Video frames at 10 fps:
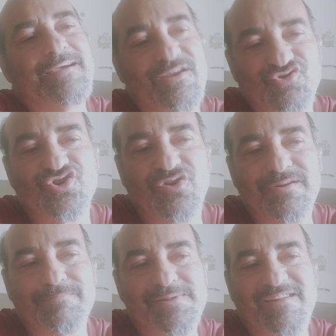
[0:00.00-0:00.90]

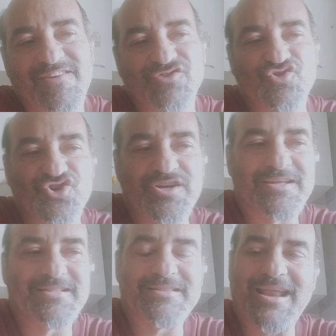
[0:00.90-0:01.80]
riuscirono in Italia, farci
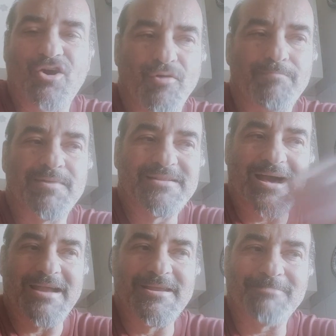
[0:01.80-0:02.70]
uscire dalla Coppa
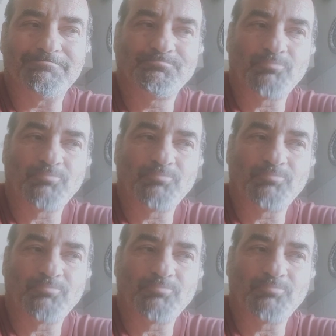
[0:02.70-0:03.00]
Italia